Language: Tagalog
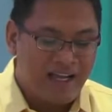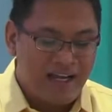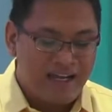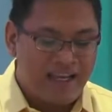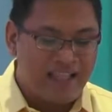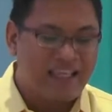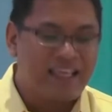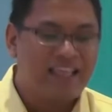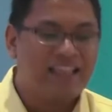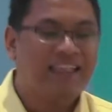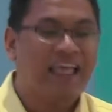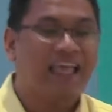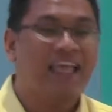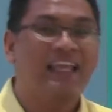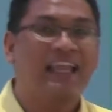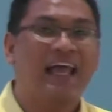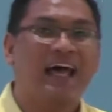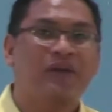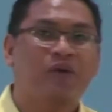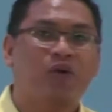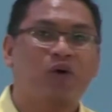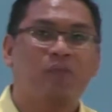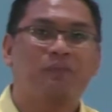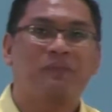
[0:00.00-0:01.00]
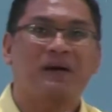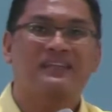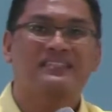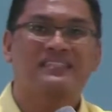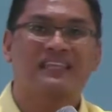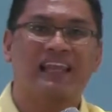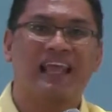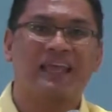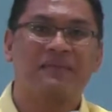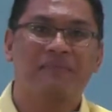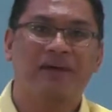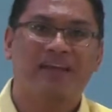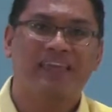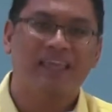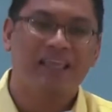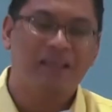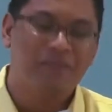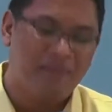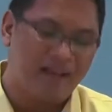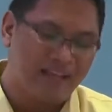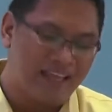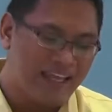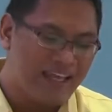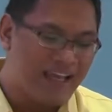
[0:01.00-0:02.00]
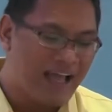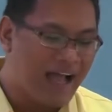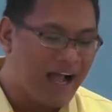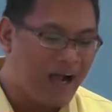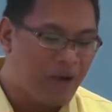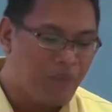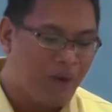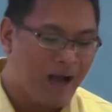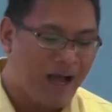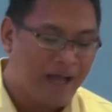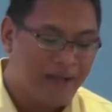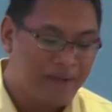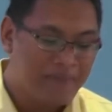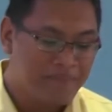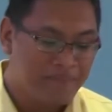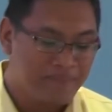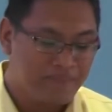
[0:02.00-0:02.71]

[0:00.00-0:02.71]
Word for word: naging dahilan upang sila ay maging maginhawa,